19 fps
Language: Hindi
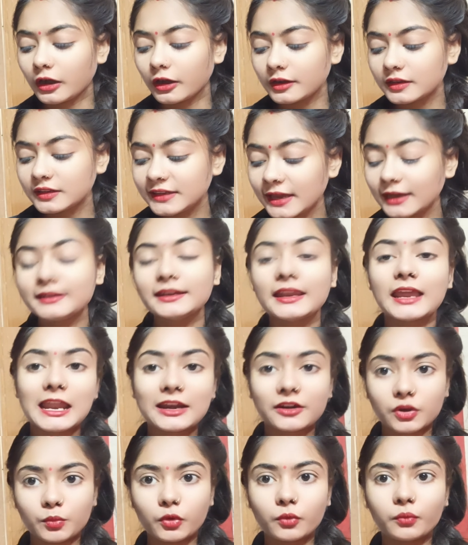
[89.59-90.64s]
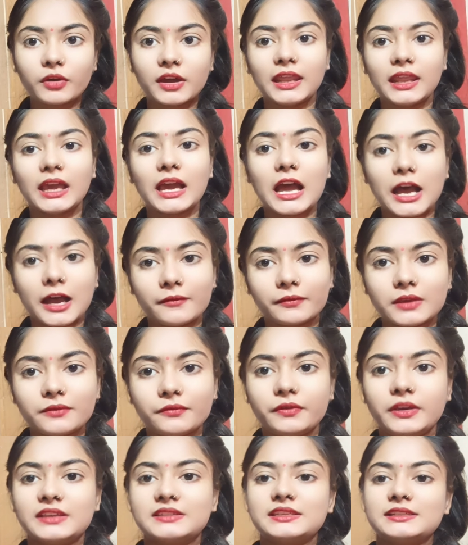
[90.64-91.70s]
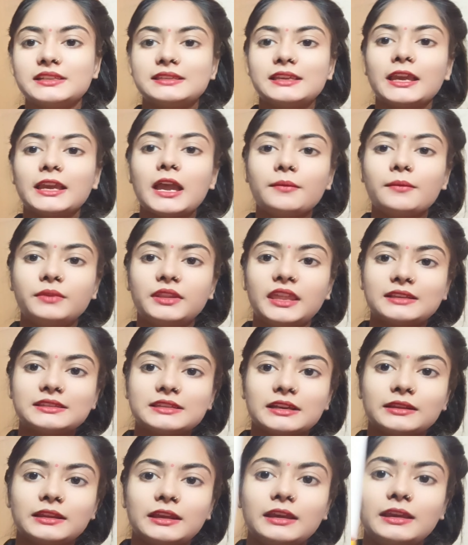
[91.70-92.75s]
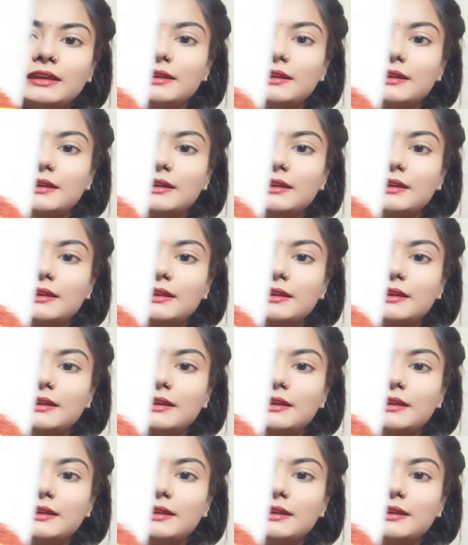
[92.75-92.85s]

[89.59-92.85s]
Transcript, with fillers: और ये टैन रिमूव करेगा आपके फेस से जैसे कि आप देख सकते